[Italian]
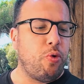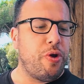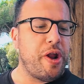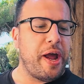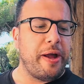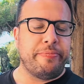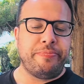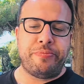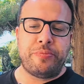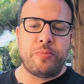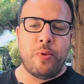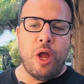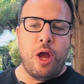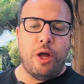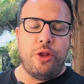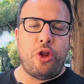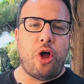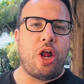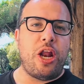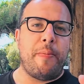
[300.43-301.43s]
pure,
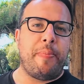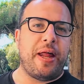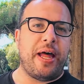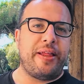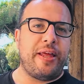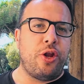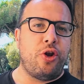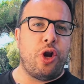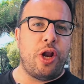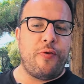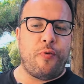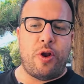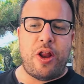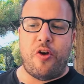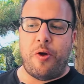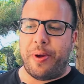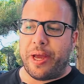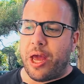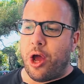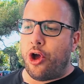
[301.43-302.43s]
no le patatine non le
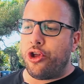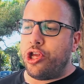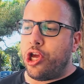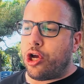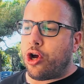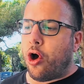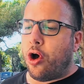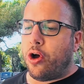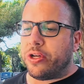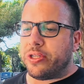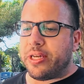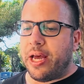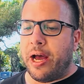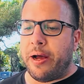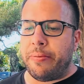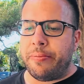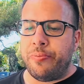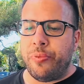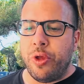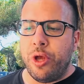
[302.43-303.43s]
volevo perché ogni
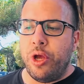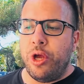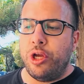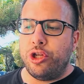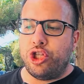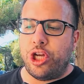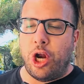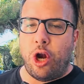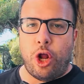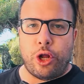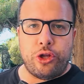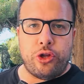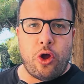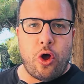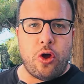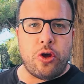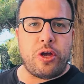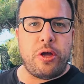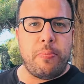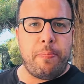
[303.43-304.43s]
cosa, c'è cioè l'hot
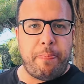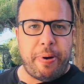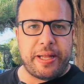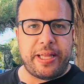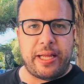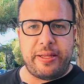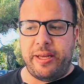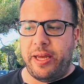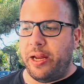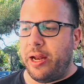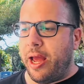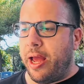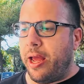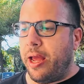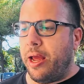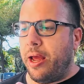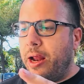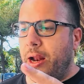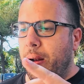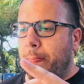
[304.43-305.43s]
dog, patatine,
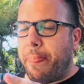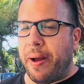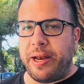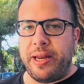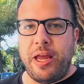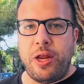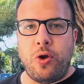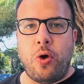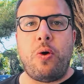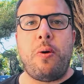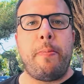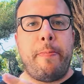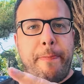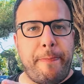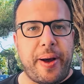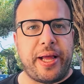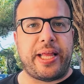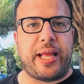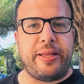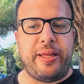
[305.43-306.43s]
panino,
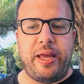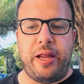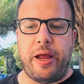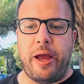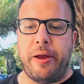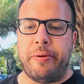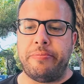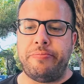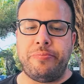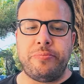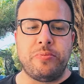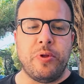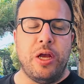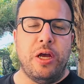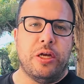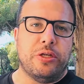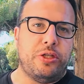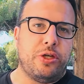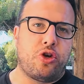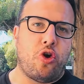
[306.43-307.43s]
patatine.
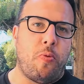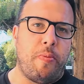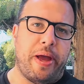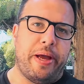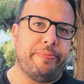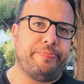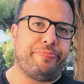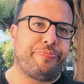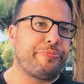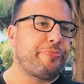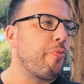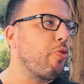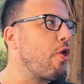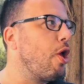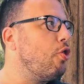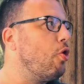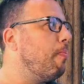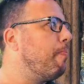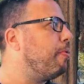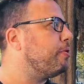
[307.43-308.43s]
Siccome
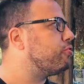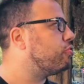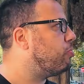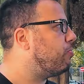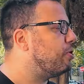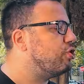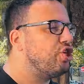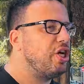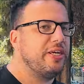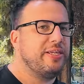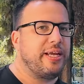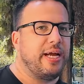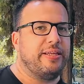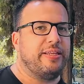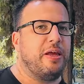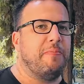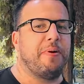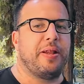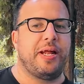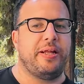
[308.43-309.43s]
non posso mangiare
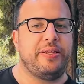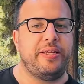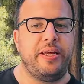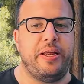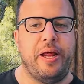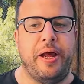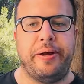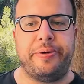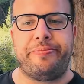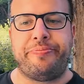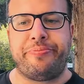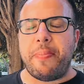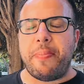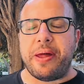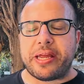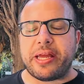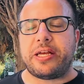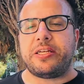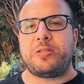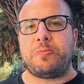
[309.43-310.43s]
tante patatine
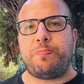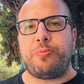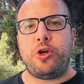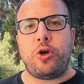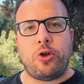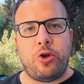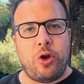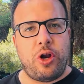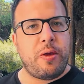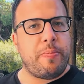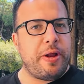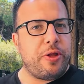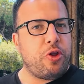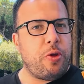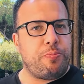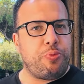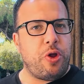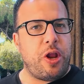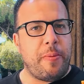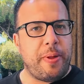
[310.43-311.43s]
perché io non
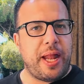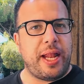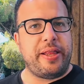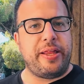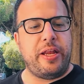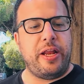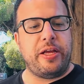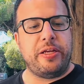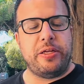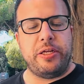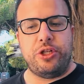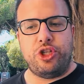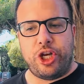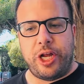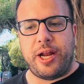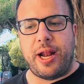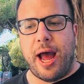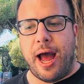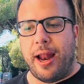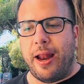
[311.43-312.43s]
riprendo più le patatine in
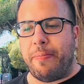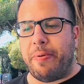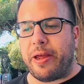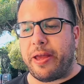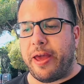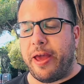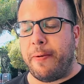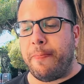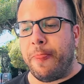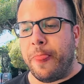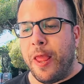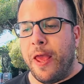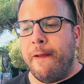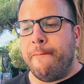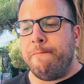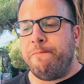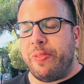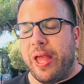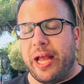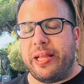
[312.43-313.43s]
generale perché
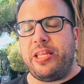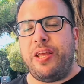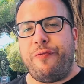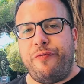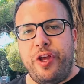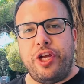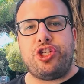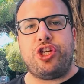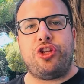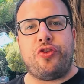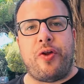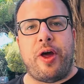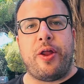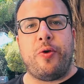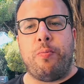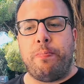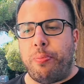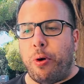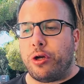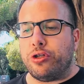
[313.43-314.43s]
è difficile trovare
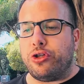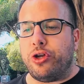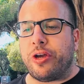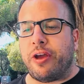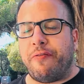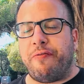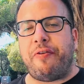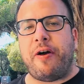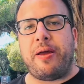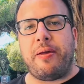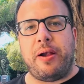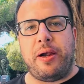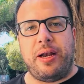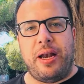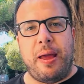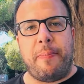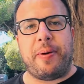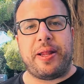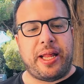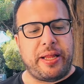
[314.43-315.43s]
un posto che fa
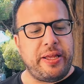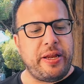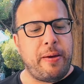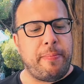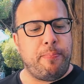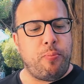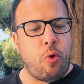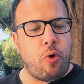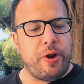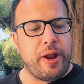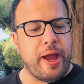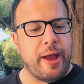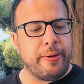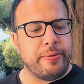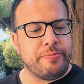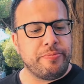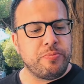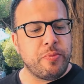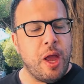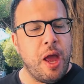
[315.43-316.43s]
le patatine buone
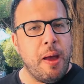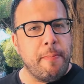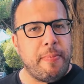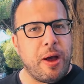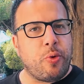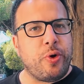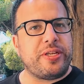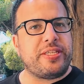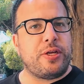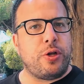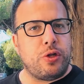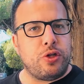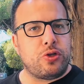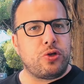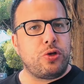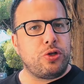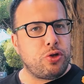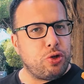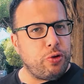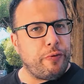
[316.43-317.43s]
ma queste non
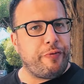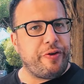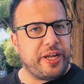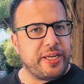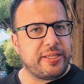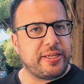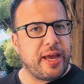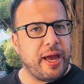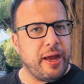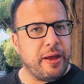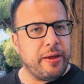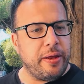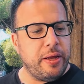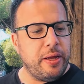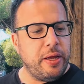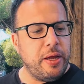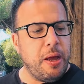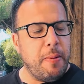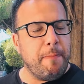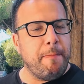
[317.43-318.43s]
sono solo fresche
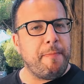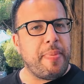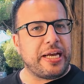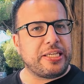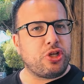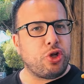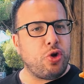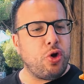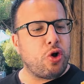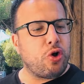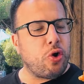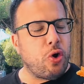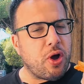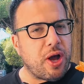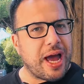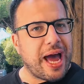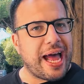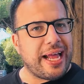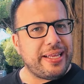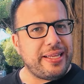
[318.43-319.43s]
ma sono
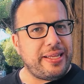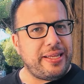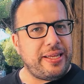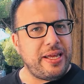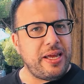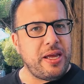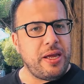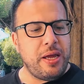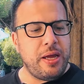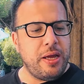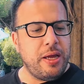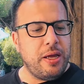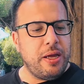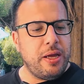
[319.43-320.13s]
croccanti